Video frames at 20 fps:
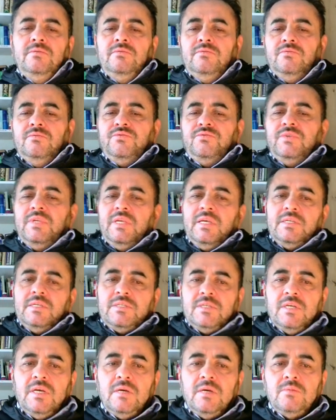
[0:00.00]
fil
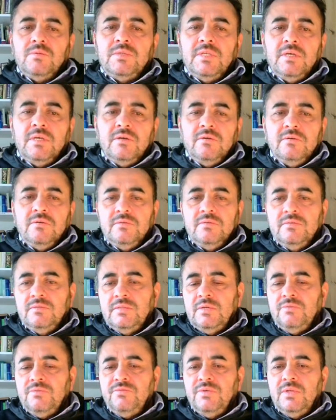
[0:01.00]
eshabına,
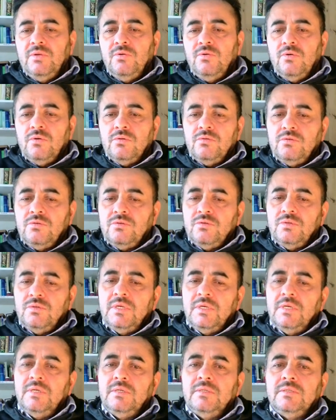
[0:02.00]
yani fil
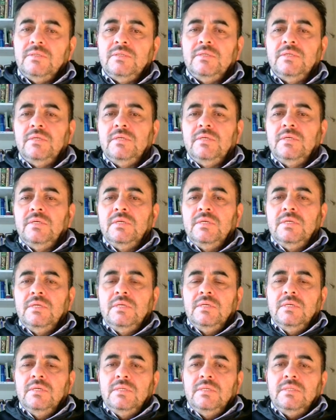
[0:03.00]
ordusuna
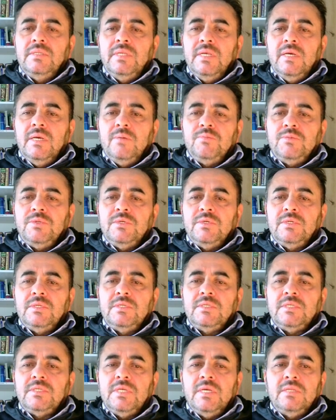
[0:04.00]
ne yaptığını
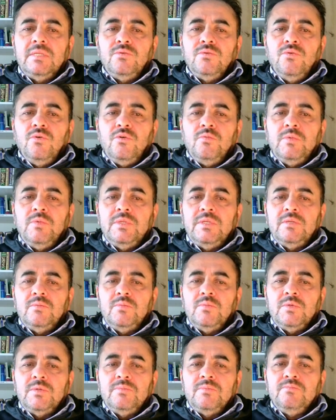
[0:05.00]
sen görmedin
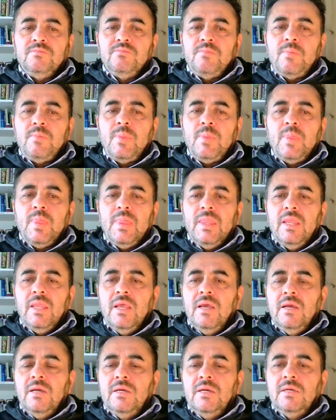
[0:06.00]
mi?
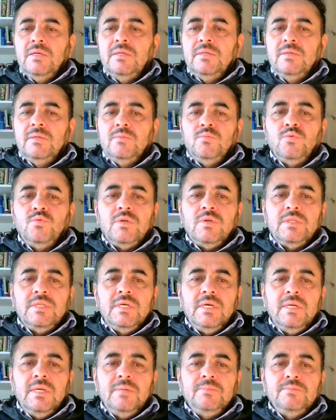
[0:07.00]

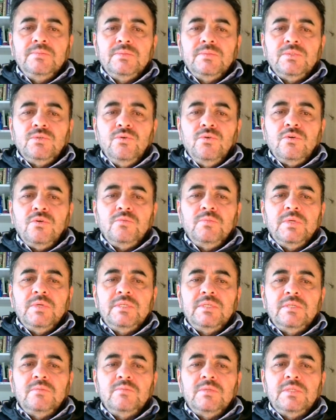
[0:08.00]
Burada
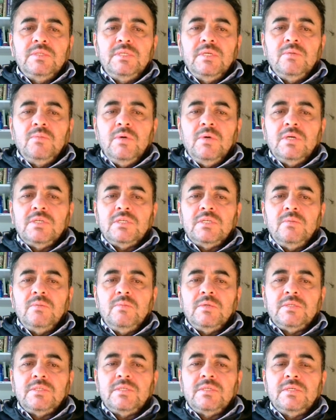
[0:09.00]
görmedin mi diye
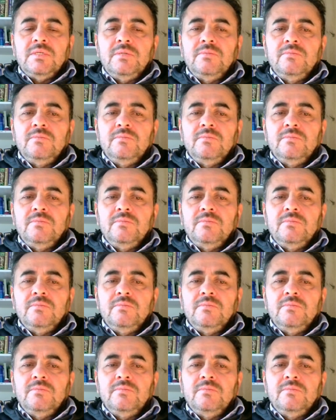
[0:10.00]
başlaması